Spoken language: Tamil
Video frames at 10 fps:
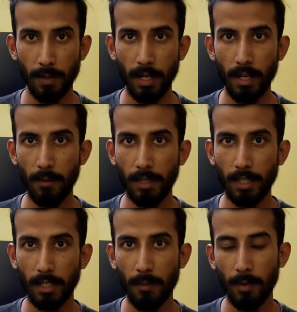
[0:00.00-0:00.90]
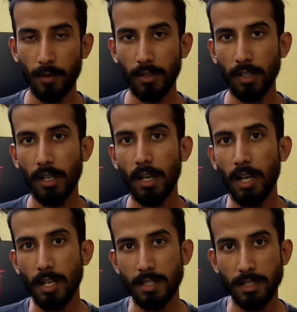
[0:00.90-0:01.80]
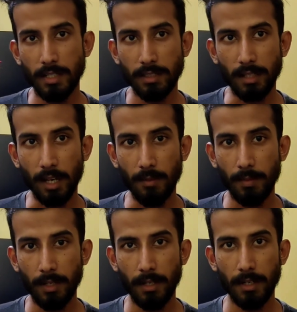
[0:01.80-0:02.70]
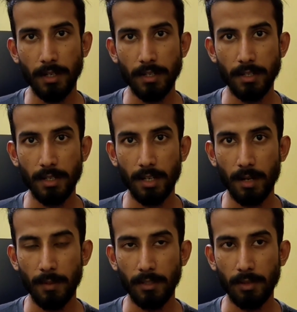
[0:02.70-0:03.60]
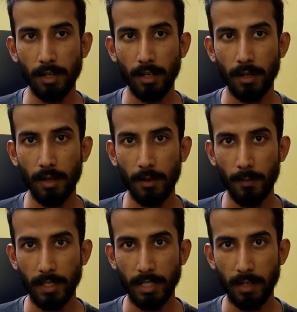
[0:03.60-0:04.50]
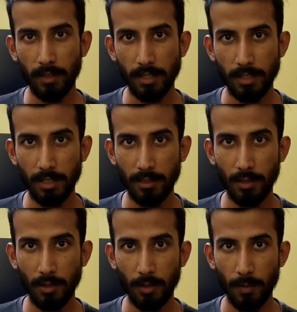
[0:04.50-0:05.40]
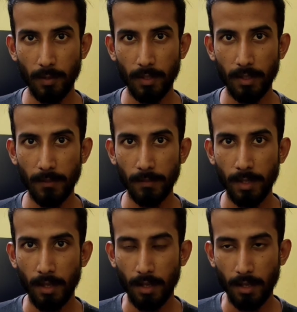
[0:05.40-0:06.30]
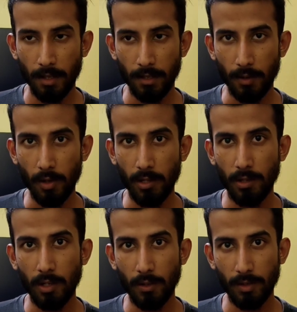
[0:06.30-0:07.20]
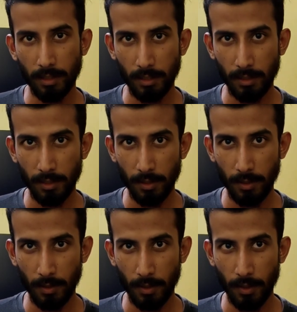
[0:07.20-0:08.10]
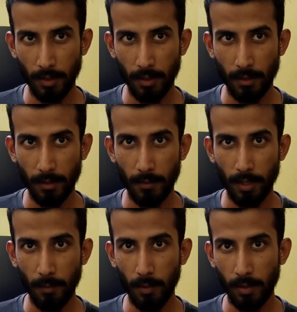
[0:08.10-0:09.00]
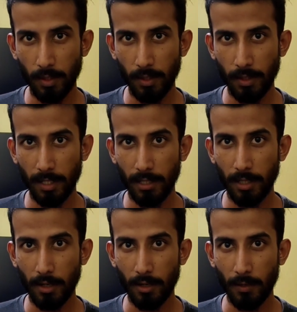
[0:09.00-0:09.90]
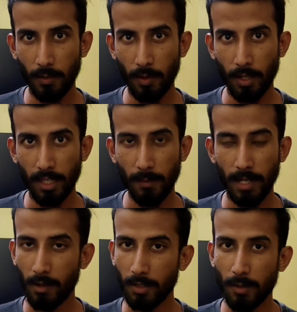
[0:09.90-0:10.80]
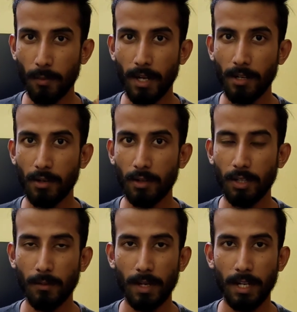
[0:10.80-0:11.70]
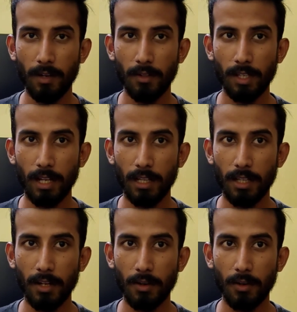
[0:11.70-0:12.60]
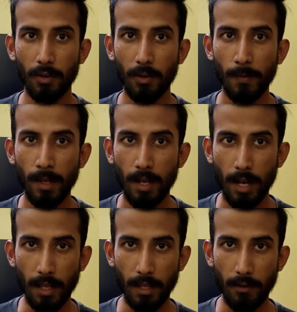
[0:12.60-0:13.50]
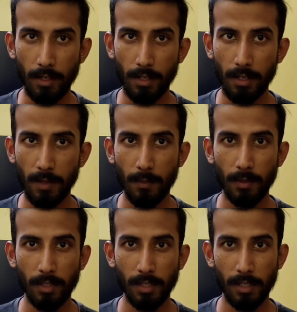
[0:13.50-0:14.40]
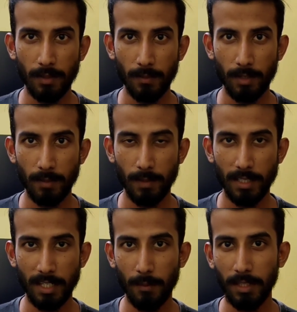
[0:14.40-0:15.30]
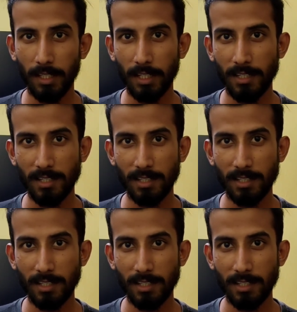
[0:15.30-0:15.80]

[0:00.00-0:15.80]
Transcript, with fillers: மெயினாக பார்த்திங்கன்னா அப்புறம் வந்து ஸ்ட்ரெஸ் ஹைப்பர் டென்ஷன் அப்படின்னு சொல்கிறாங்க மேஜராக வந்து ஸ்ட்ரெஸ் இருக்கும் அப்போ வந்து எவ்வளோக்கோல வந்து ஒரு உடம்பு வந்து ஹெல்த்தியாக இருக்கணுமோ அதே மாதிரி வந்து மைண்டும் வந்து மெயினாக வந்து ஹெல்த்தியாக இருக்கணும் அதை விட்டுட்டு நம்ம வந்து மேஜராக பார்த்திங்கன்னா